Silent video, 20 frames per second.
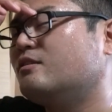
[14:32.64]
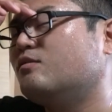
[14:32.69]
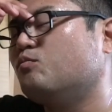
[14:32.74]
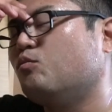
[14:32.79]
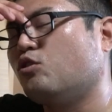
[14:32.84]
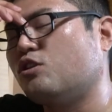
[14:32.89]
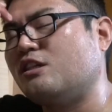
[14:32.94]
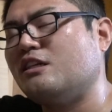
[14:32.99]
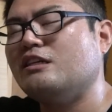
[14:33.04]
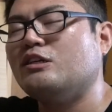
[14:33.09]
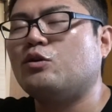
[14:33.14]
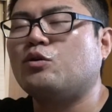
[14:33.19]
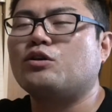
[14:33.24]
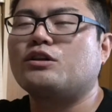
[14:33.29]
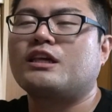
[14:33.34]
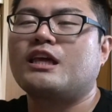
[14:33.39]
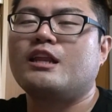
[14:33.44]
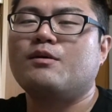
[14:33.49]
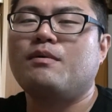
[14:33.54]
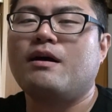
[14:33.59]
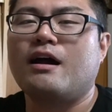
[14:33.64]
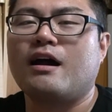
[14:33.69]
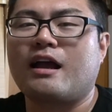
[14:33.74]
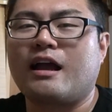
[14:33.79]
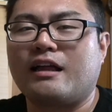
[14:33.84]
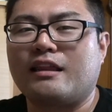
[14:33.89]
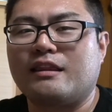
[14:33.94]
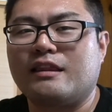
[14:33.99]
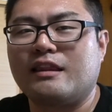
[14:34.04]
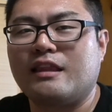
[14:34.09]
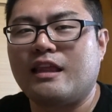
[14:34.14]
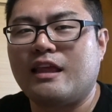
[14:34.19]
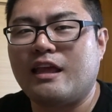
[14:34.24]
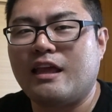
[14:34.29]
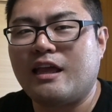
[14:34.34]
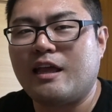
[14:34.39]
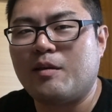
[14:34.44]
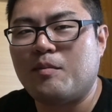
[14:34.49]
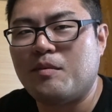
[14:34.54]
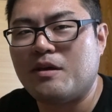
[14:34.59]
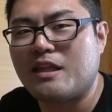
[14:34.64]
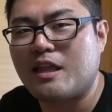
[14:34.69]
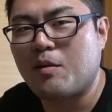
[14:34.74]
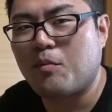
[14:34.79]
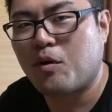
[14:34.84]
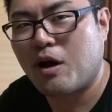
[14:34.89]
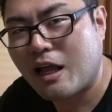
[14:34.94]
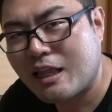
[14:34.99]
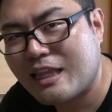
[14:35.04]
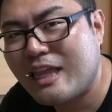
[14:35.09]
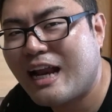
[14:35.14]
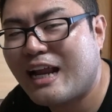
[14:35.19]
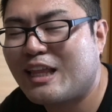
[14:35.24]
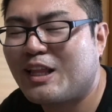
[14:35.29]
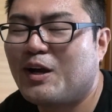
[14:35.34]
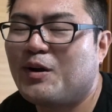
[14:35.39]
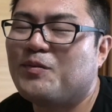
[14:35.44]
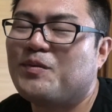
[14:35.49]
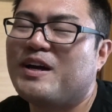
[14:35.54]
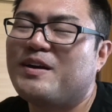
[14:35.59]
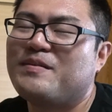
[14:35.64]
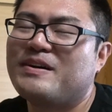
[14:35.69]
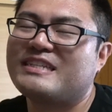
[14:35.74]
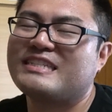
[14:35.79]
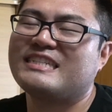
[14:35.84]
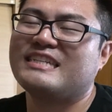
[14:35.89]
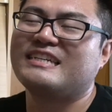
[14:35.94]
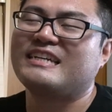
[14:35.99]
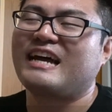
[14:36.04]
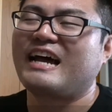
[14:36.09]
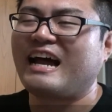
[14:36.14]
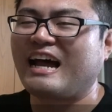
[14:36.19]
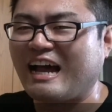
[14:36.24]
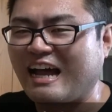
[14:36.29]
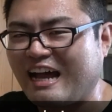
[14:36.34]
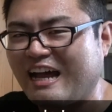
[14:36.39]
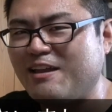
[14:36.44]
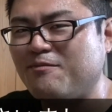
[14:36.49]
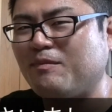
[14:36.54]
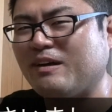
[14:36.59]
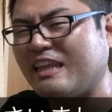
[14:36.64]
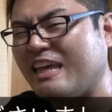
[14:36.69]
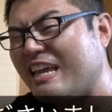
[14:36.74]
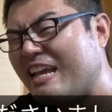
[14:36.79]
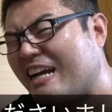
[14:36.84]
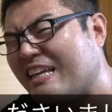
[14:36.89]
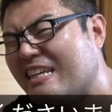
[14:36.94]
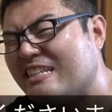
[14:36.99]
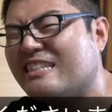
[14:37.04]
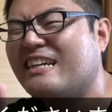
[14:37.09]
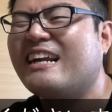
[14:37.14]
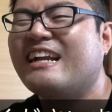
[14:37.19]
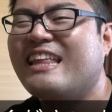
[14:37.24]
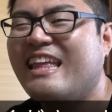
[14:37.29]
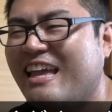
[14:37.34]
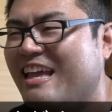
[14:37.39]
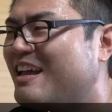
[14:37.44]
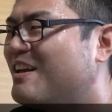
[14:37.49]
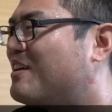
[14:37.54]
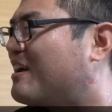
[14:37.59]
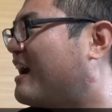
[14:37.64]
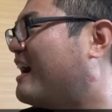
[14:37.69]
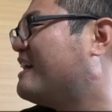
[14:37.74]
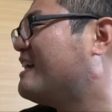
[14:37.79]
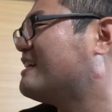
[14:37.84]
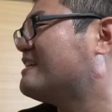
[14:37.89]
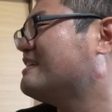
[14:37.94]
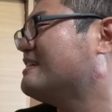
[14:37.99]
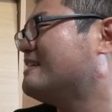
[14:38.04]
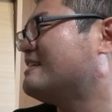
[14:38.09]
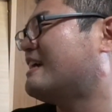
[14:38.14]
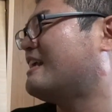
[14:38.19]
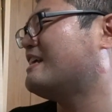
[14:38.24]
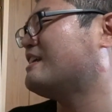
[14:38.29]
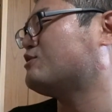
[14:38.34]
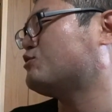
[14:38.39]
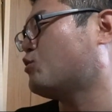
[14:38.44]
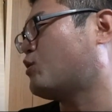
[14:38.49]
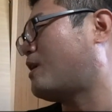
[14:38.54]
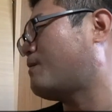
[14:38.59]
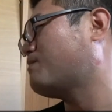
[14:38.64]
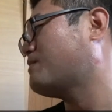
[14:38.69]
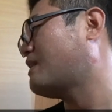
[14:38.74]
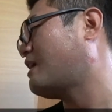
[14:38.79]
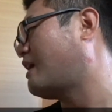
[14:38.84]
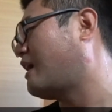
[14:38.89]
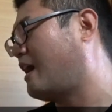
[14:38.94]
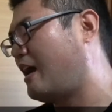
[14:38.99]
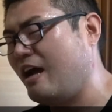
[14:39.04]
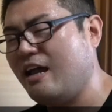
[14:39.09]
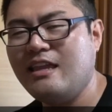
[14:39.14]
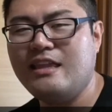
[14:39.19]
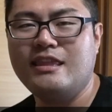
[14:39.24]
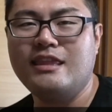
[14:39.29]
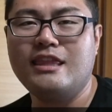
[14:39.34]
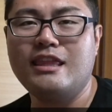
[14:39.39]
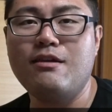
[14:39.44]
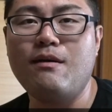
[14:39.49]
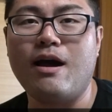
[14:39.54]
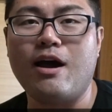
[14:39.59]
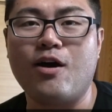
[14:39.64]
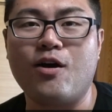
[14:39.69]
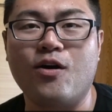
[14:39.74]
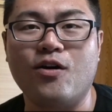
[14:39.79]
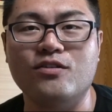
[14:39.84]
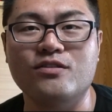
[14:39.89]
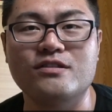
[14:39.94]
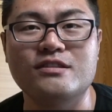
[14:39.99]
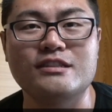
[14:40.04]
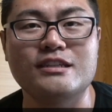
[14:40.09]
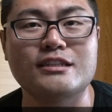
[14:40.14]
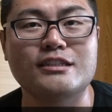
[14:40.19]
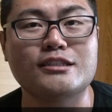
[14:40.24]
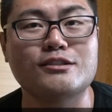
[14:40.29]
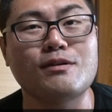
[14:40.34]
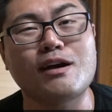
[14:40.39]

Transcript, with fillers: もしよろしければ買ってみてもらったらと思います。はい。まだ1巻ですからね、買いやすいんじゃないでしょうか。はい。では本日